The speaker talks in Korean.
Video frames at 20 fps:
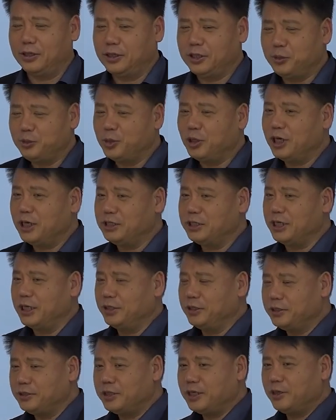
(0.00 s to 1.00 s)
임명하지
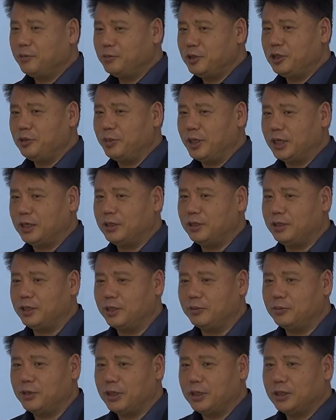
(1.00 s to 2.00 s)
않는 사람들이 많기
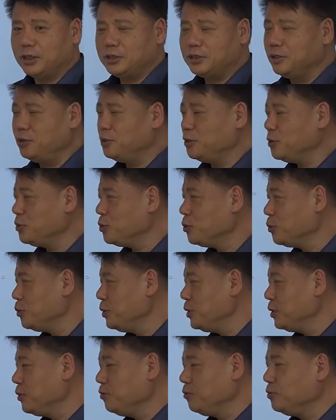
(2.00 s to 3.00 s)
때문에 실력이 좋은
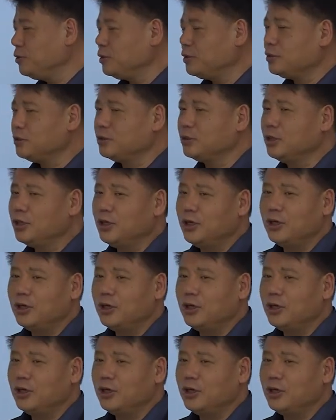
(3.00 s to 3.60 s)
친구들은